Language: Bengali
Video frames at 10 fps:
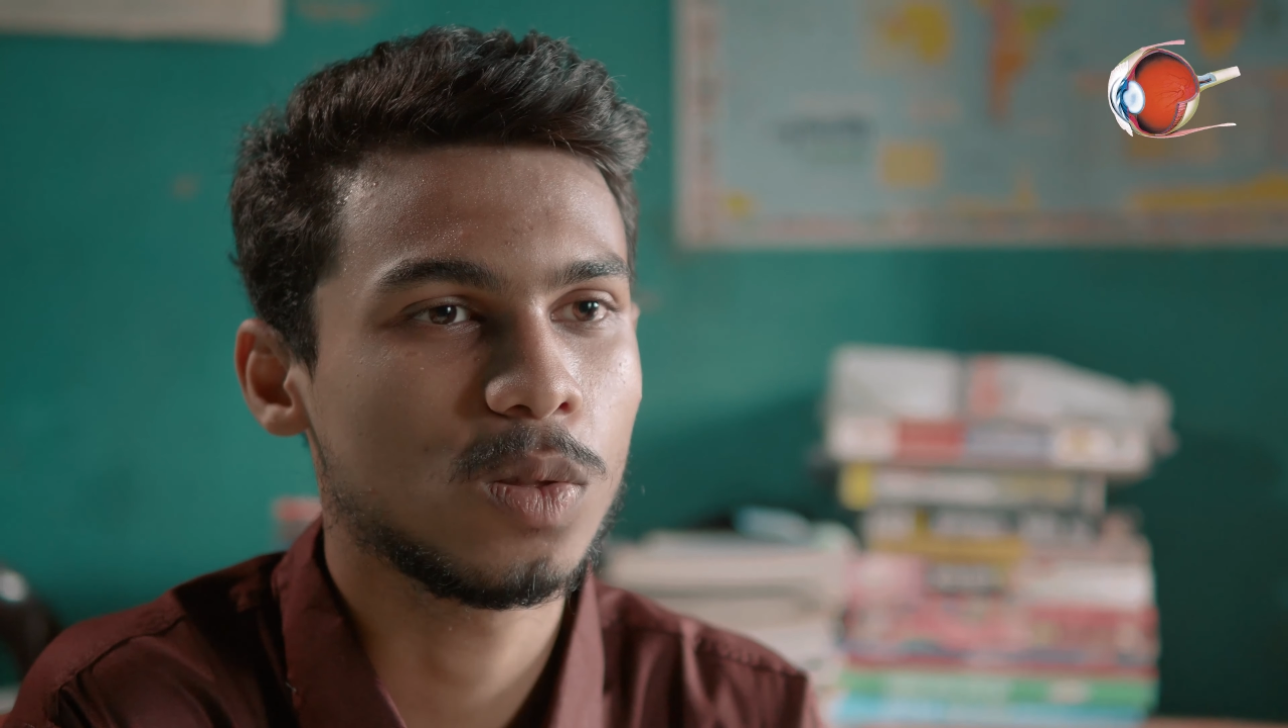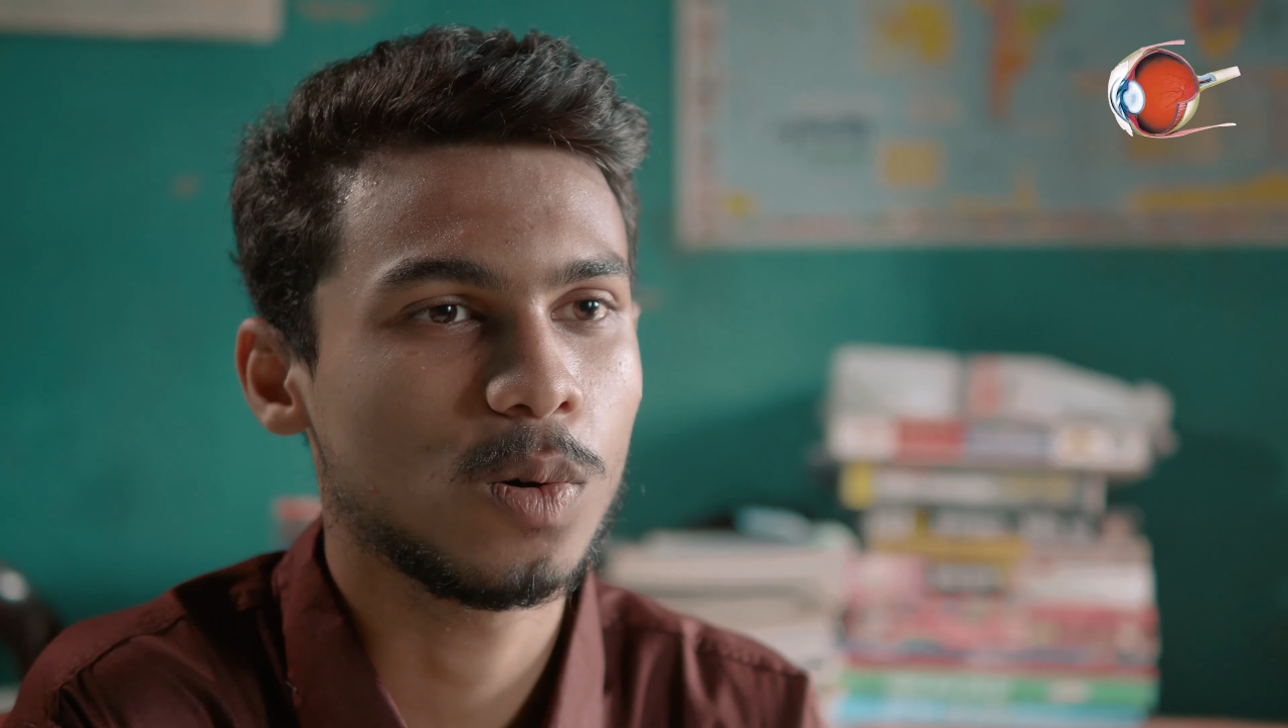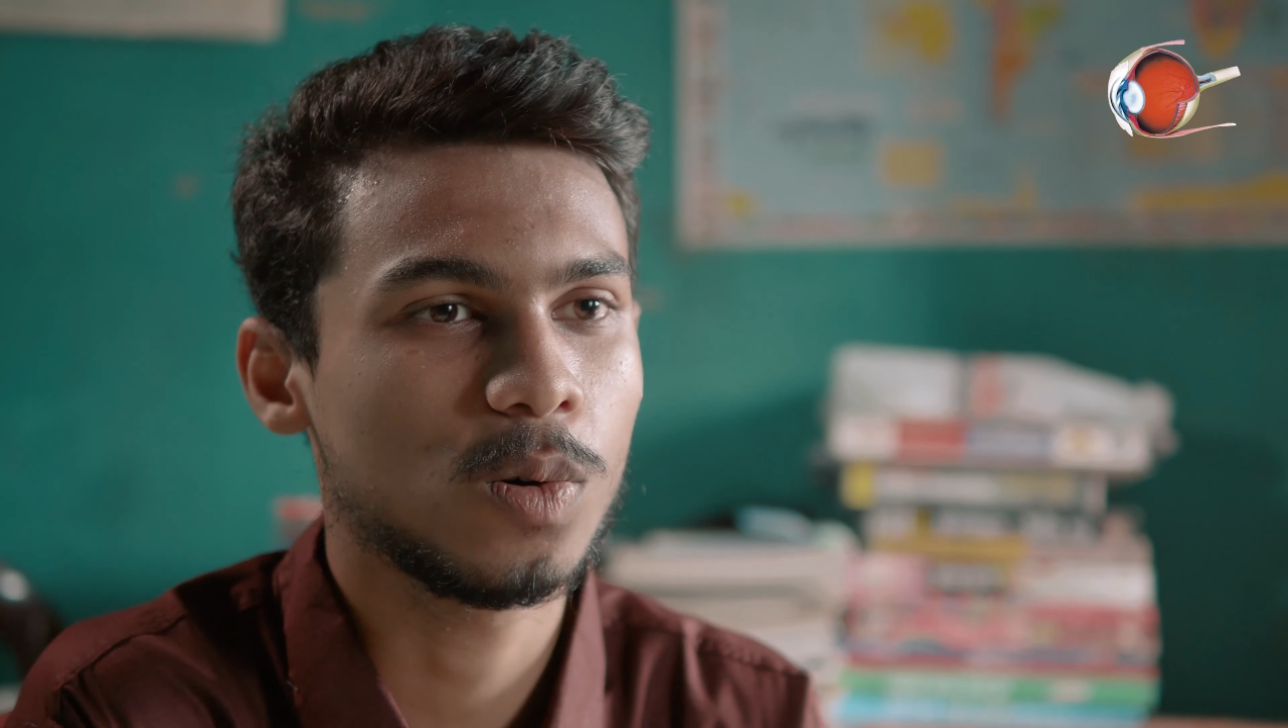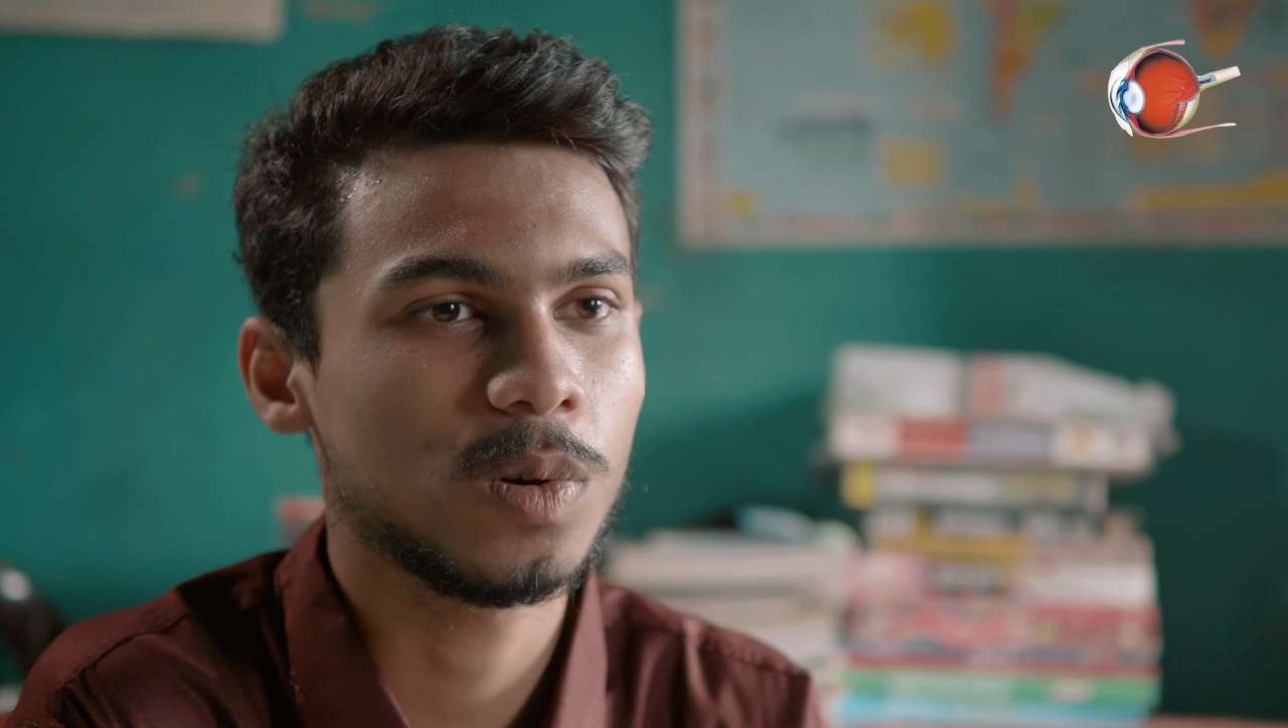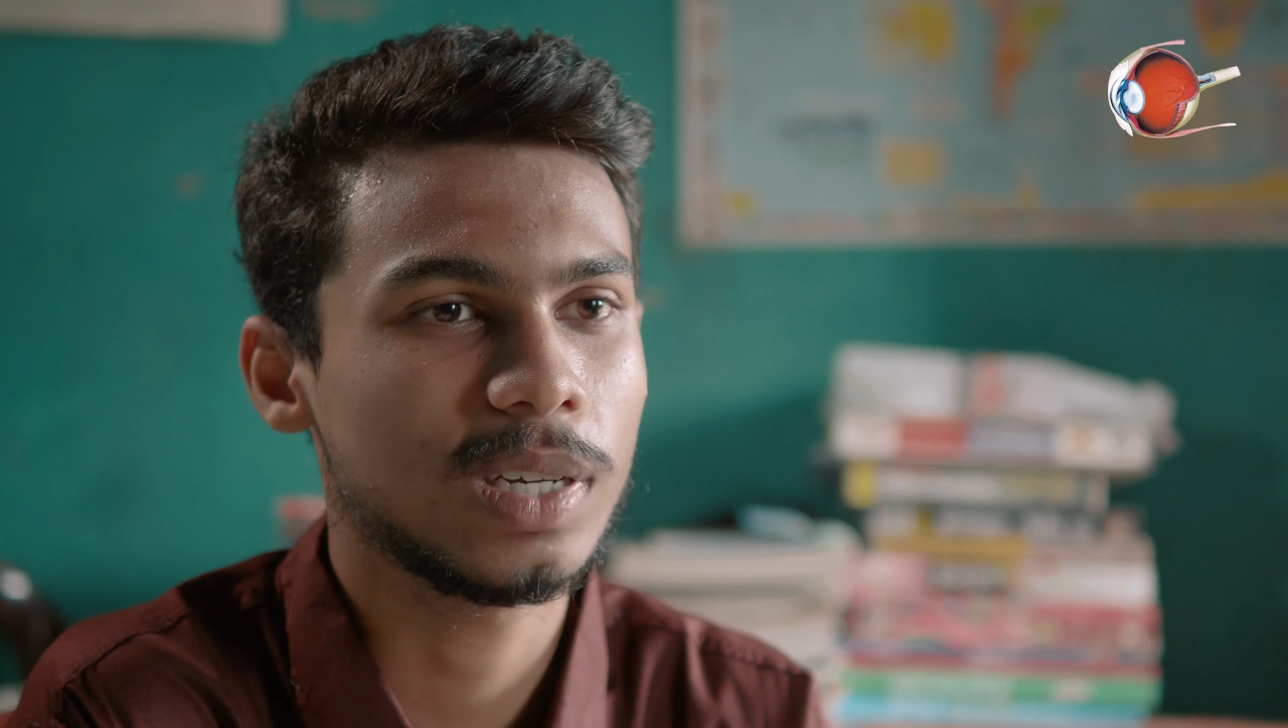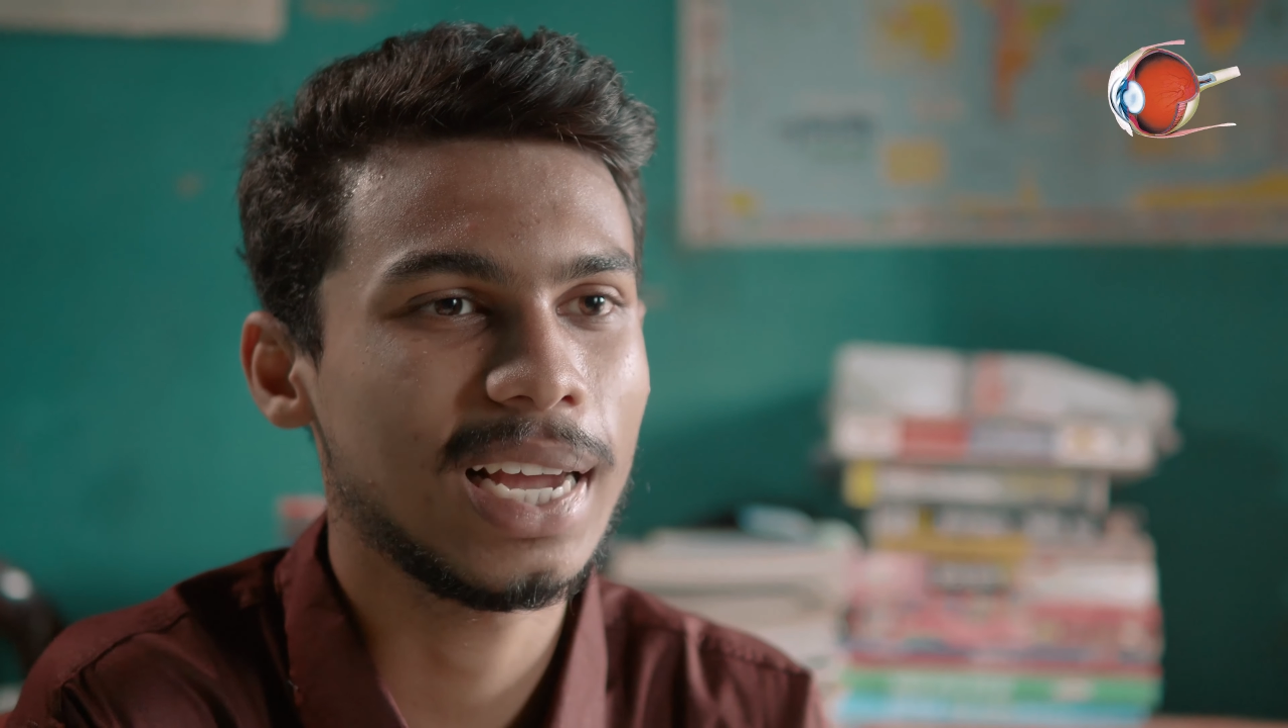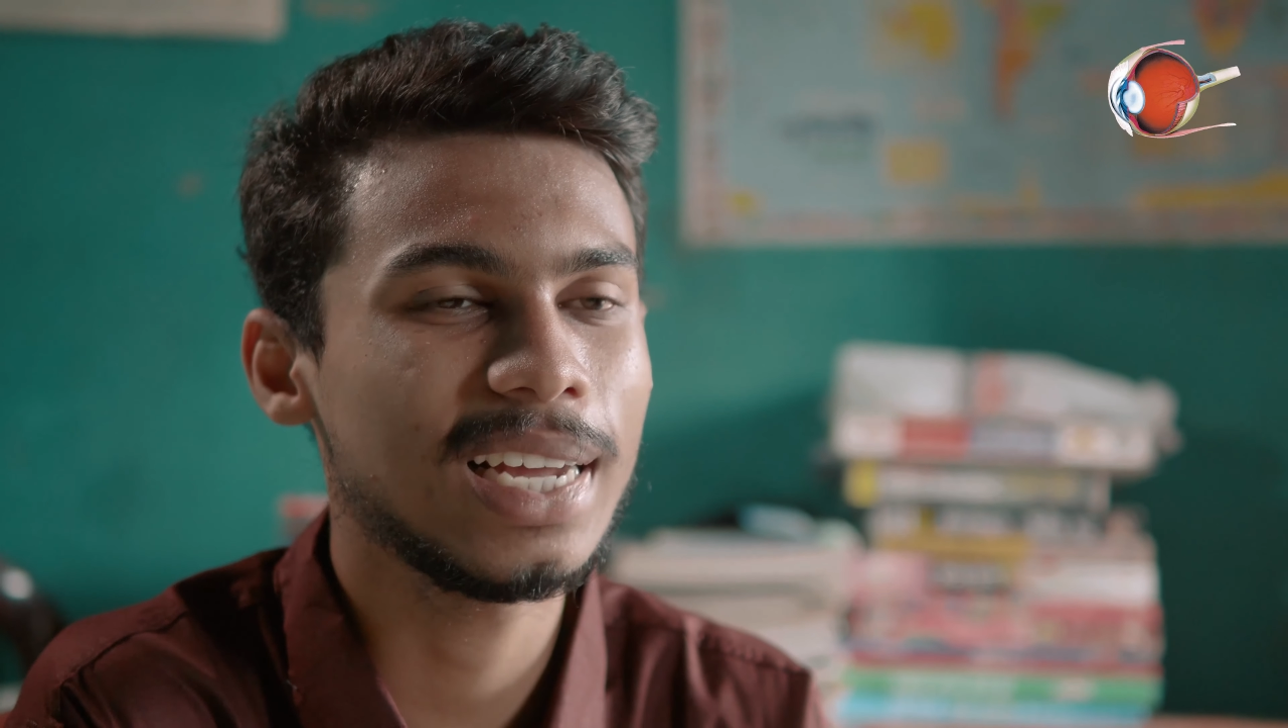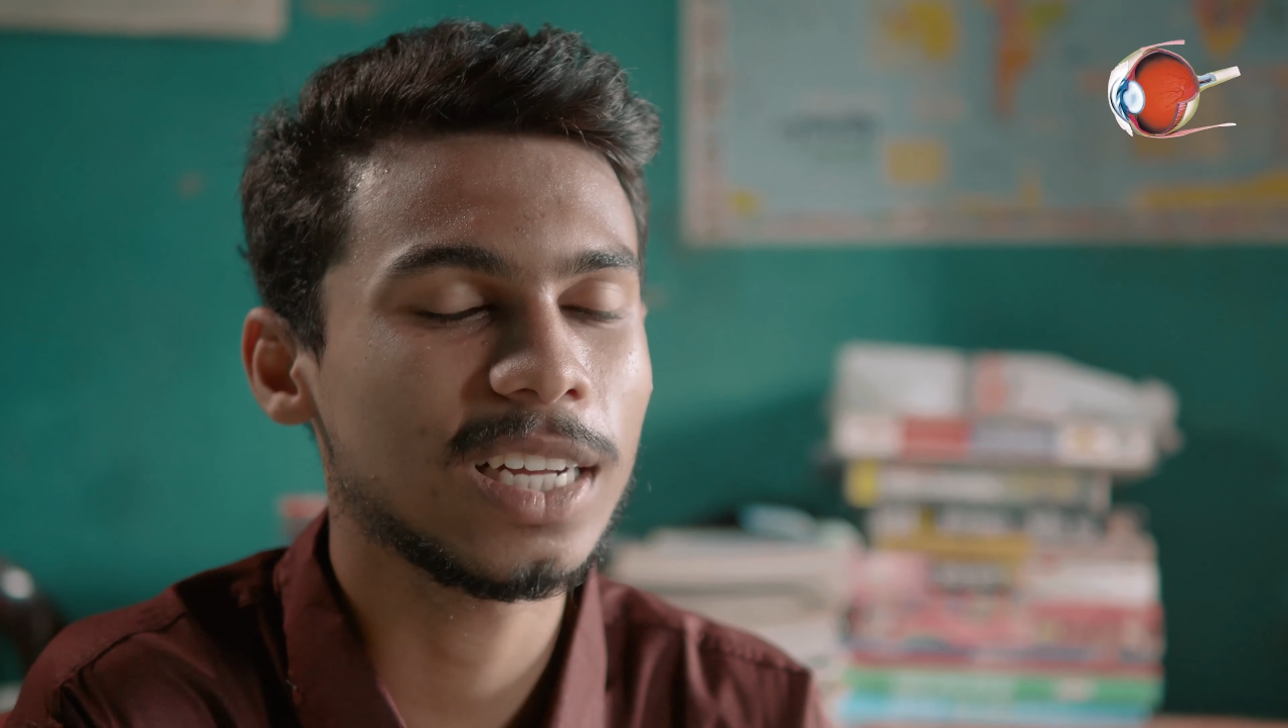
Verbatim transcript: তো সেই